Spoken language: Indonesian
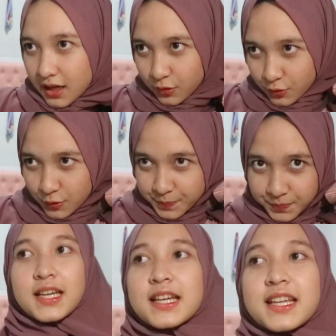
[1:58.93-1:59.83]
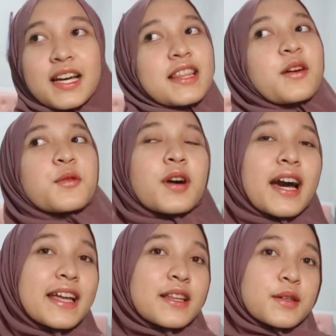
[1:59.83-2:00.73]
aku tuh jadi nggak tahu
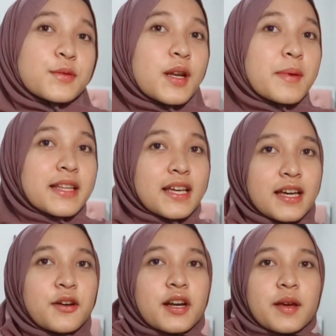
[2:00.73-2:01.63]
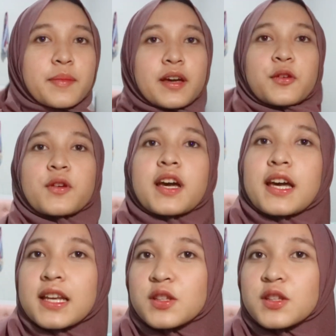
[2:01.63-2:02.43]
kayaknya udah banyak ya orang yang pakai kerudung kayak gini